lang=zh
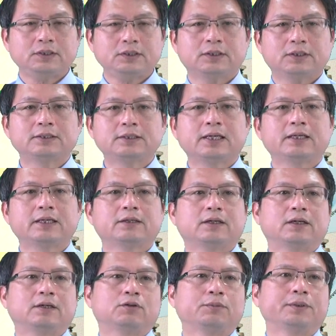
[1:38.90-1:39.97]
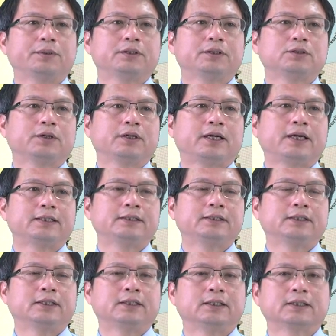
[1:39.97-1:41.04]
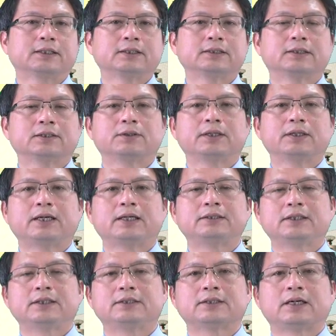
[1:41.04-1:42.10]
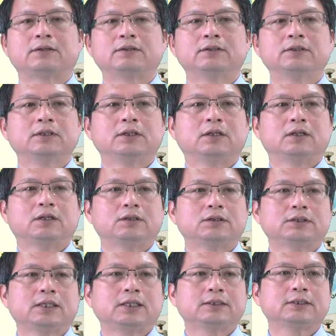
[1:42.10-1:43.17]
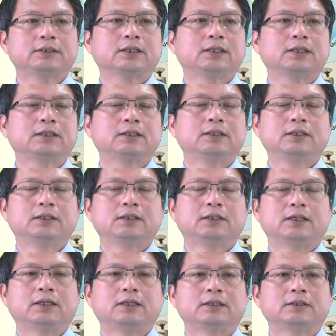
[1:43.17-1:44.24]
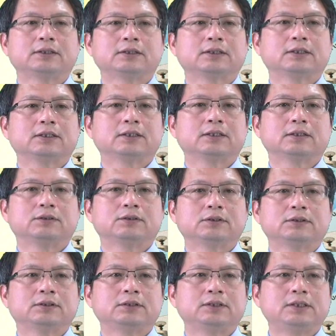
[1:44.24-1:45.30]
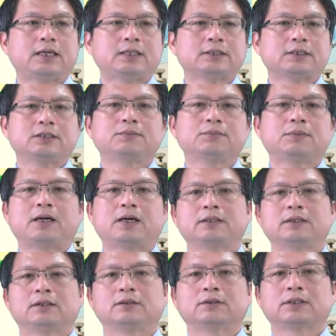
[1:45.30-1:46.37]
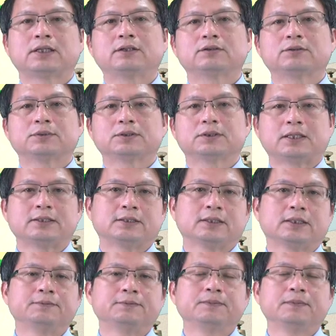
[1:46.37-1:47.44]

等一下呢啊，我们就会来啊跟各位来介绍哦，像这个啊这个 CRC 码哦，它要怎么产生，